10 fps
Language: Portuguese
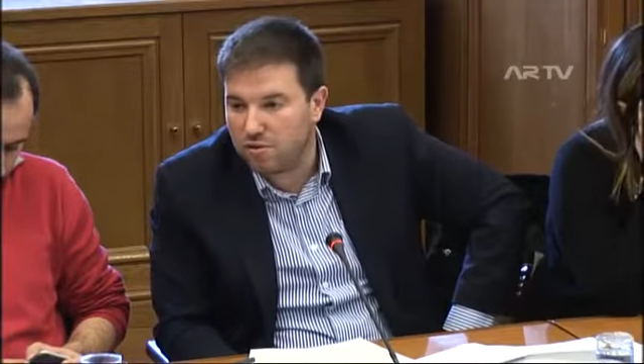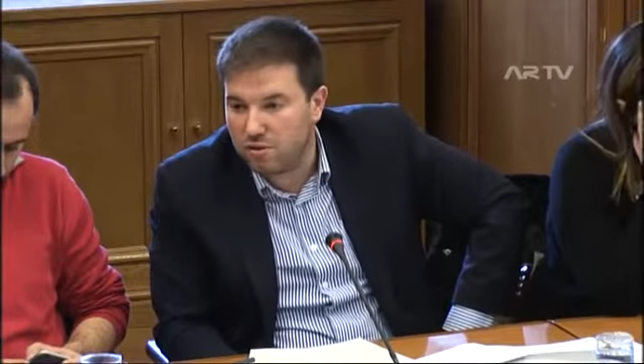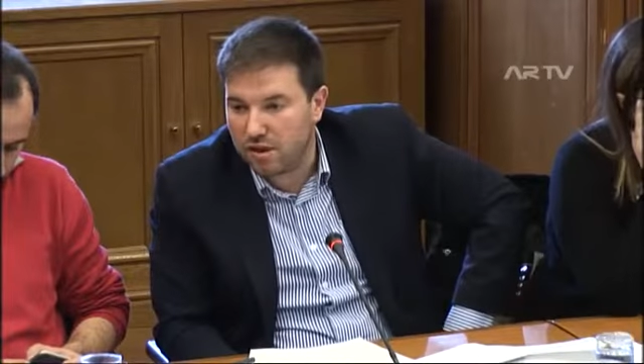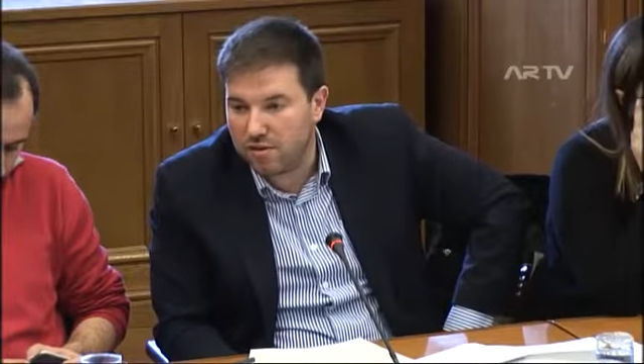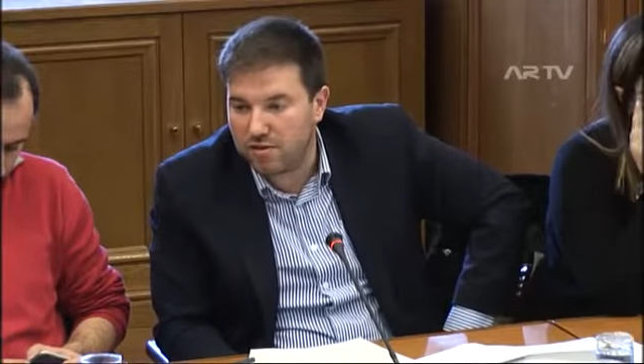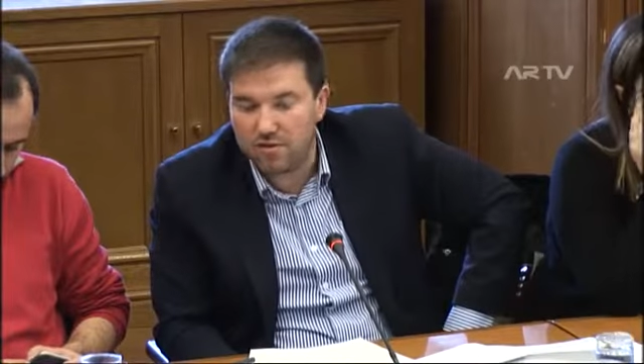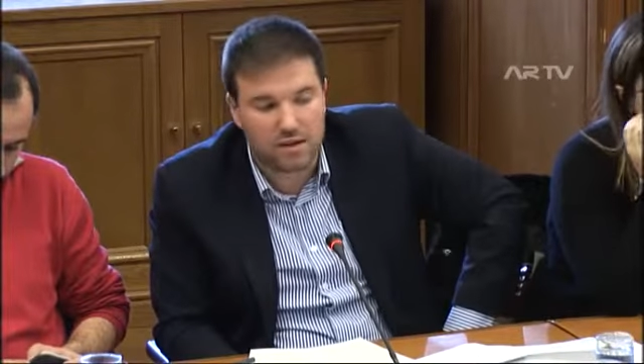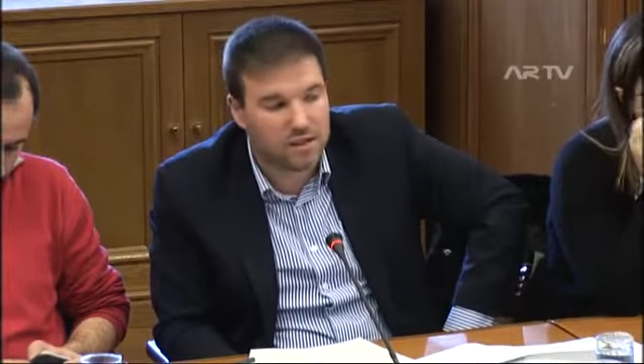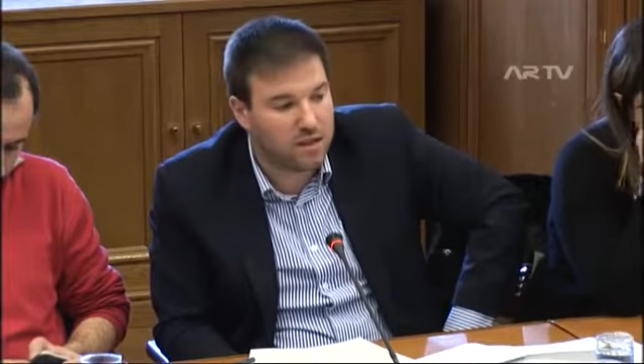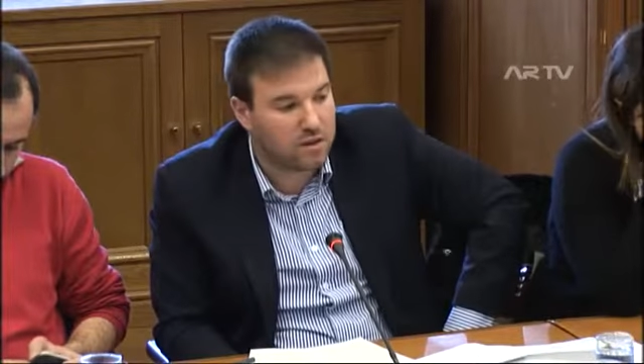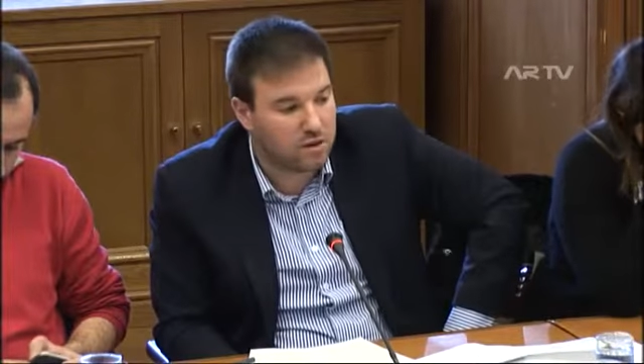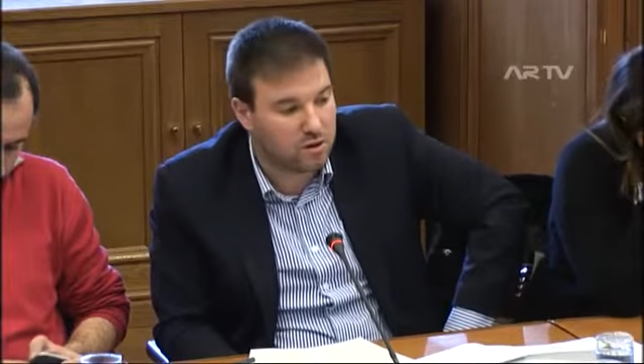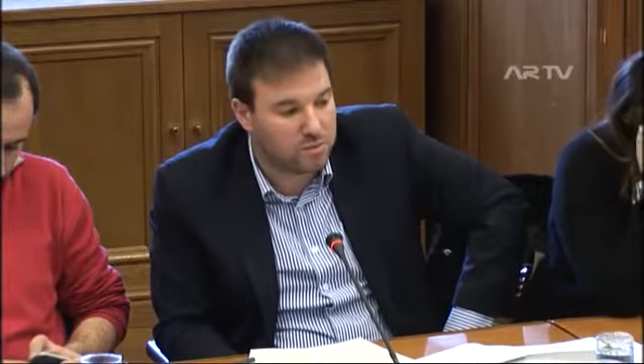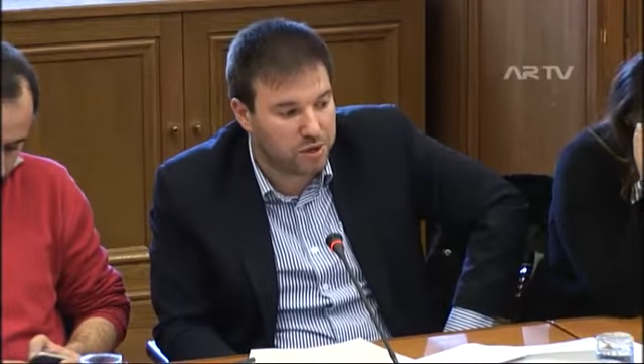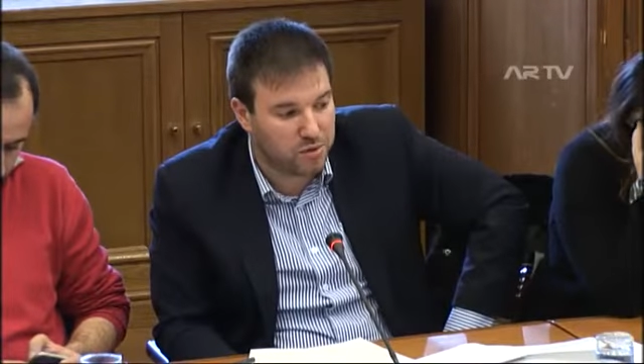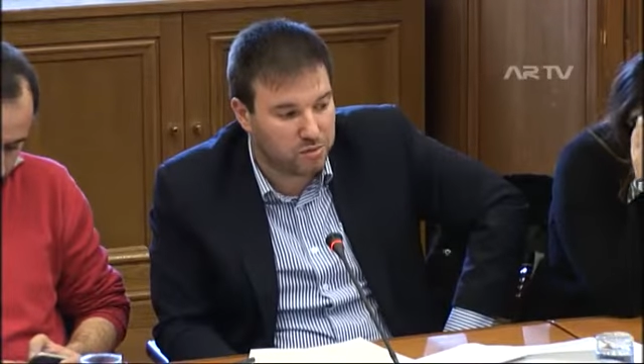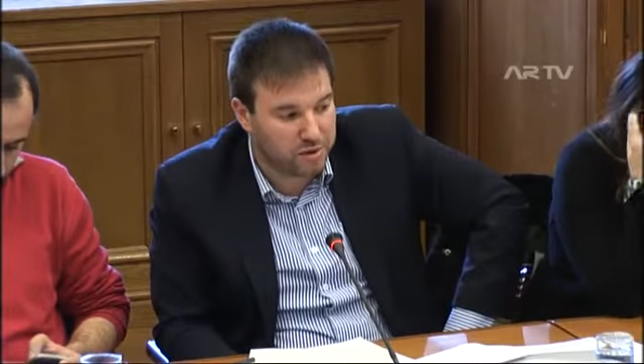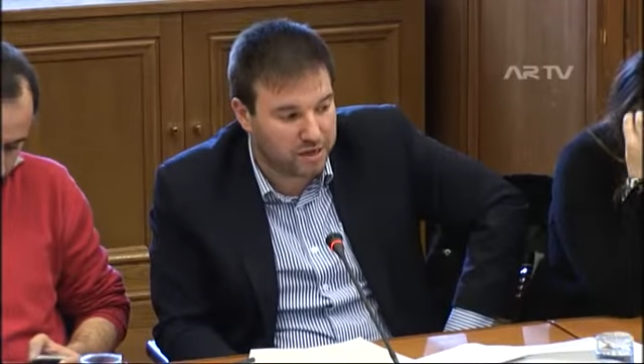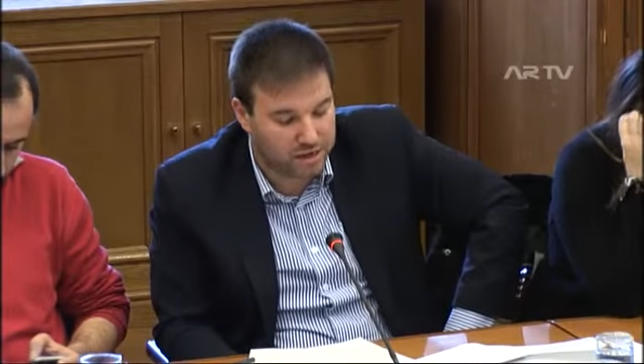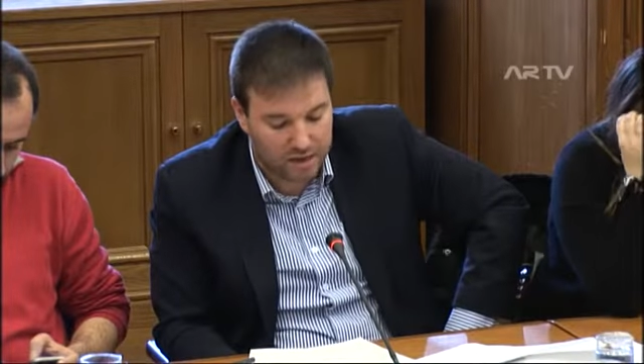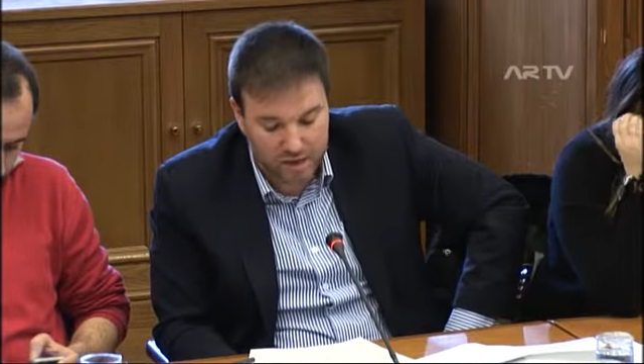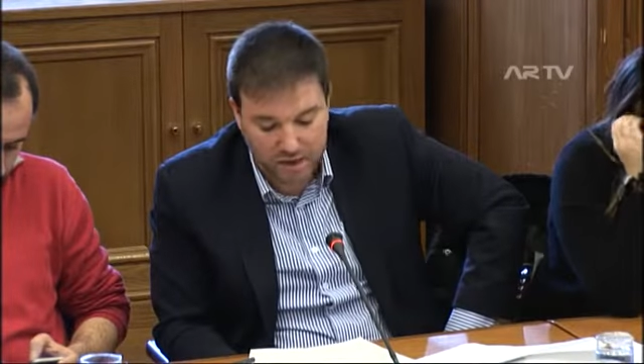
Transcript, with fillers: com toda a sinceridade que compreendo bem